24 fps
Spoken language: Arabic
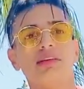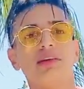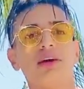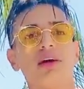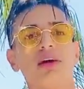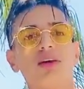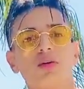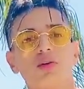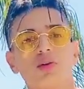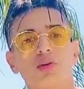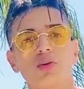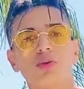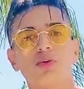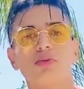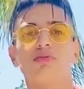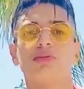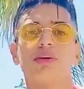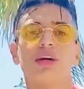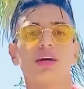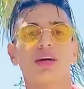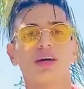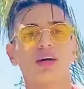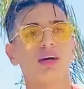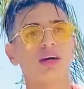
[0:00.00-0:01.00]
ديالك تكون
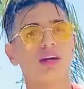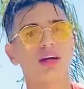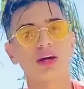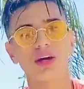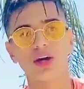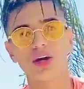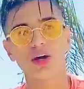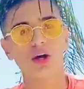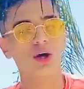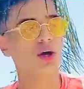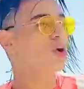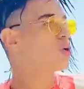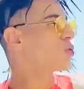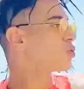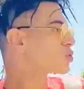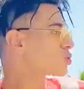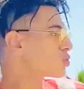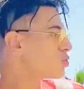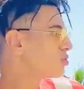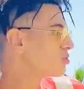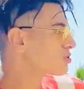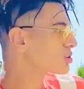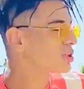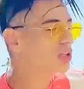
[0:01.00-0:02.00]
بخير
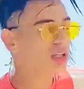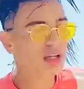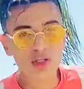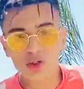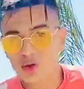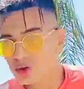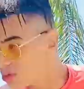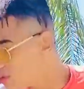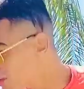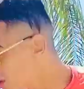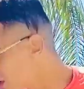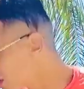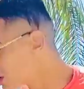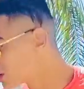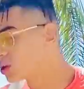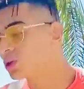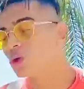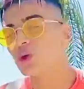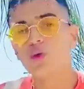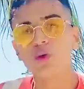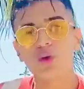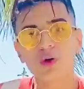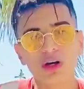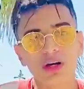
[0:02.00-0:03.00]
تكون تقدر تكون باغي
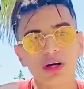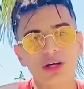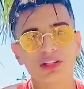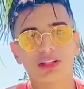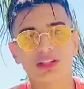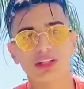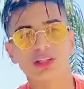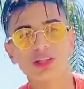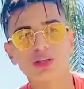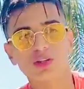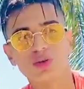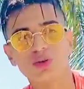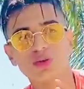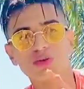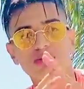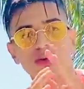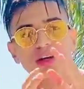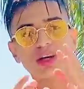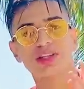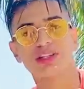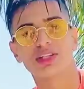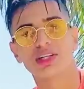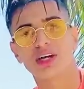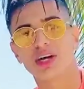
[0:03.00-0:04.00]
دوز تقدر تكون
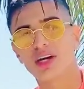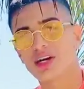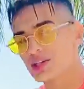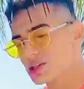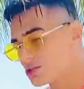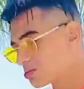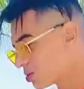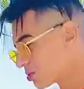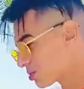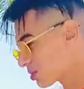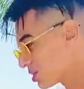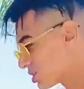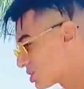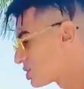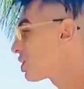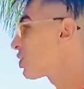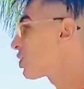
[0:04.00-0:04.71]
باغي شي حاجه المهم كتجي